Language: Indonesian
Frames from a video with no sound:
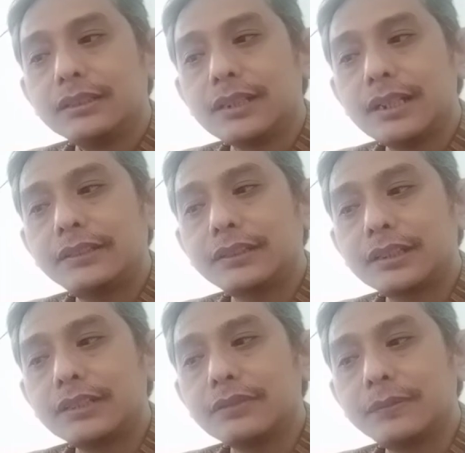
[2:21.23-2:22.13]
The
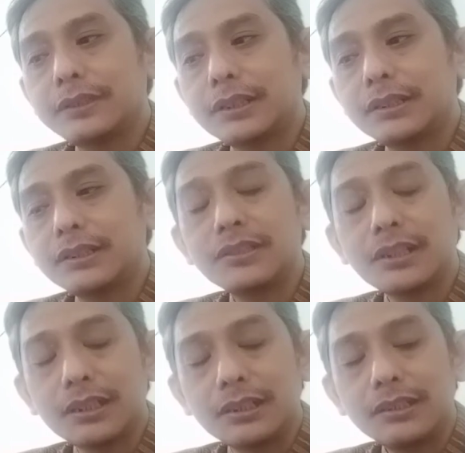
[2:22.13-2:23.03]
Lexicon Webster
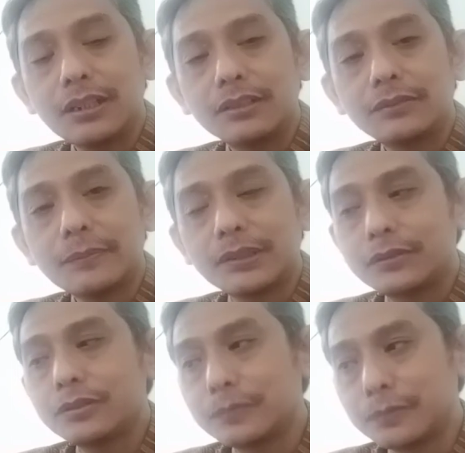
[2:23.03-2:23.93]
Dictionary tahun
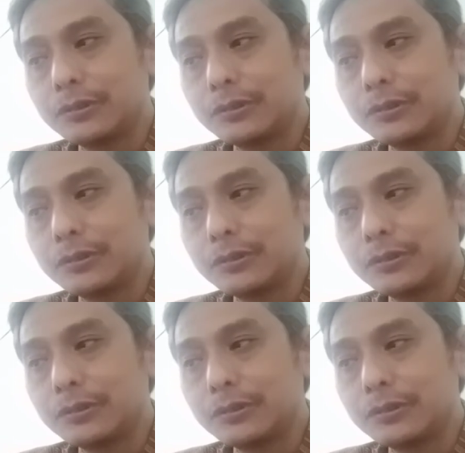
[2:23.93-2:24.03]
1978.